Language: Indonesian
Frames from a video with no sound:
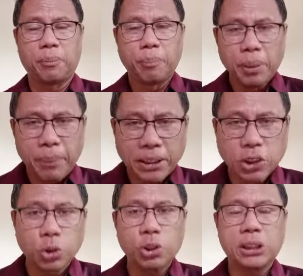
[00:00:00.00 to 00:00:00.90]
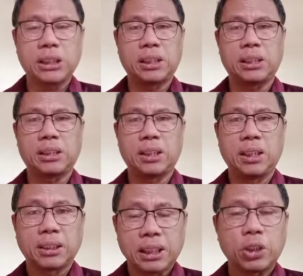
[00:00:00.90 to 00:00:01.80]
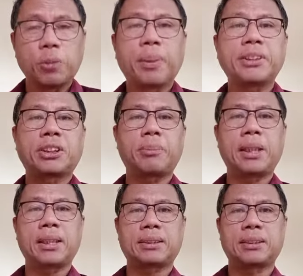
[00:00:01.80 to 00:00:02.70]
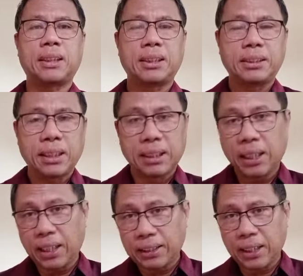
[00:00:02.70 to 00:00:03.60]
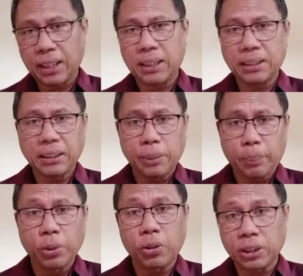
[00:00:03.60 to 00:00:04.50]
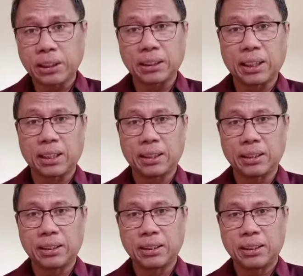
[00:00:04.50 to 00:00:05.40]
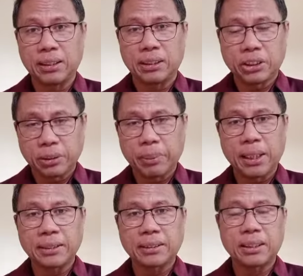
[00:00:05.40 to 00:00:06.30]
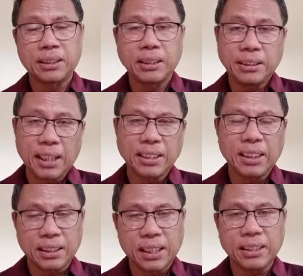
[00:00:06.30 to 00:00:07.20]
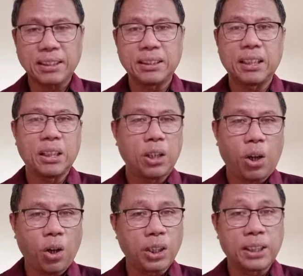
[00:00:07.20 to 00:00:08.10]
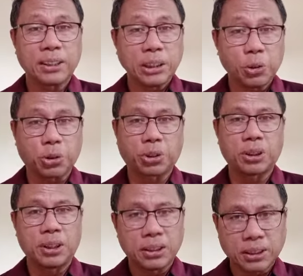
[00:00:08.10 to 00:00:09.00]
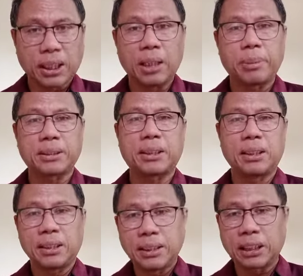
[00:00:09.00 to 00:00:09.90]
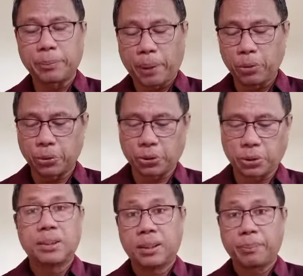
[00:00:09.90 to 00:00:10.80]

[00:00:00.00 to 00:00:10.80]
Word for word: memasuki kehidupan jemaat yang ada di Pulau Kereta, jemaat yang dilayani oleh Titus, sahabat dari Paulus.